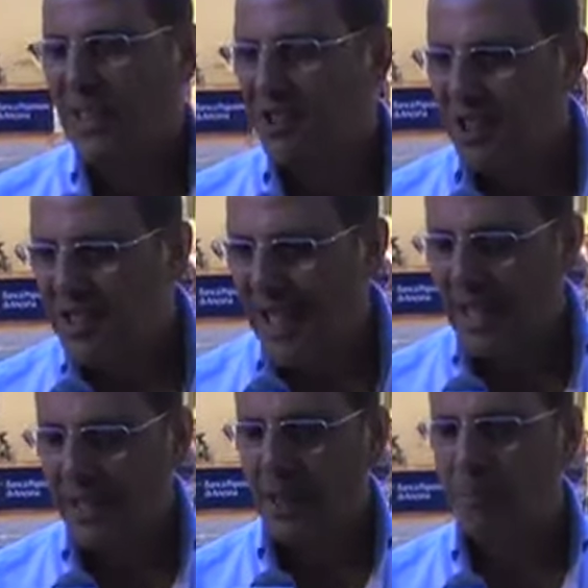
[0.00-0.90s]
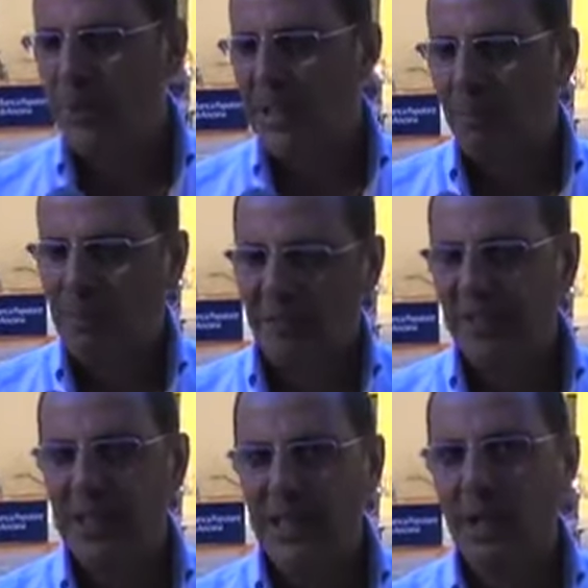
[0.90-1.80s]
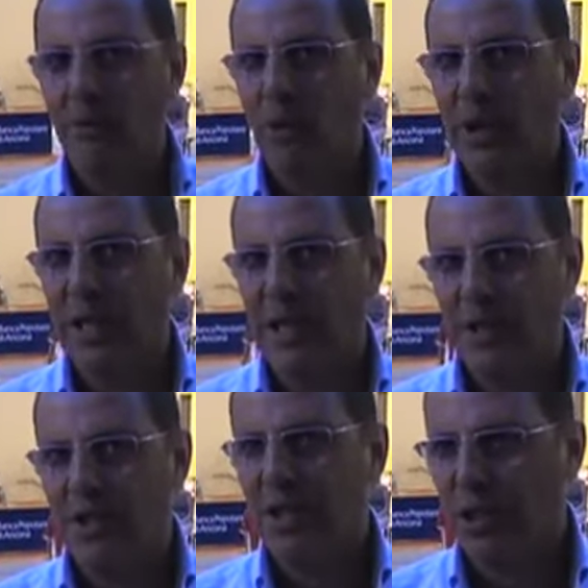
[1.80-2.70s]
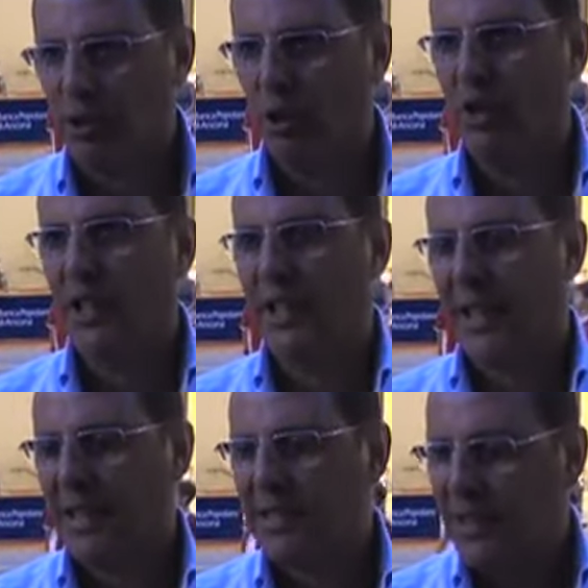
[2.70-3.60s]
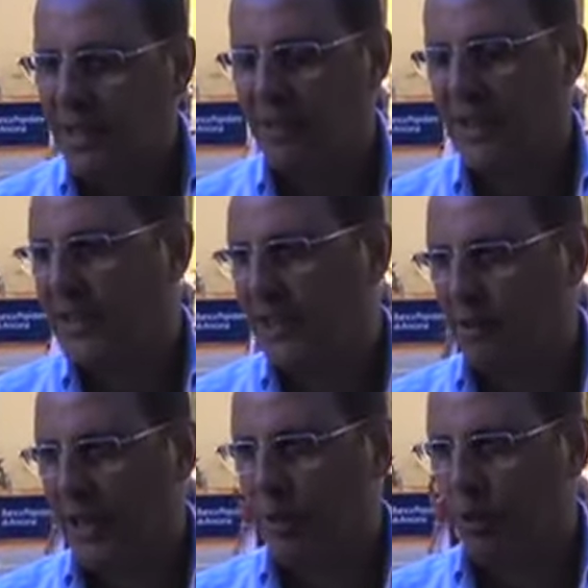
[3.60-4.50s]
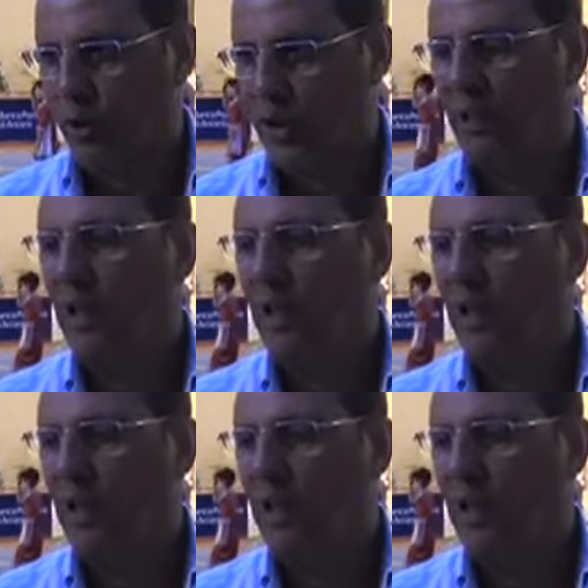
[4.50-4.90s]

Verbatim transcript: da citare perché preferiremmo che i genitori e i ragazzini venissero da noi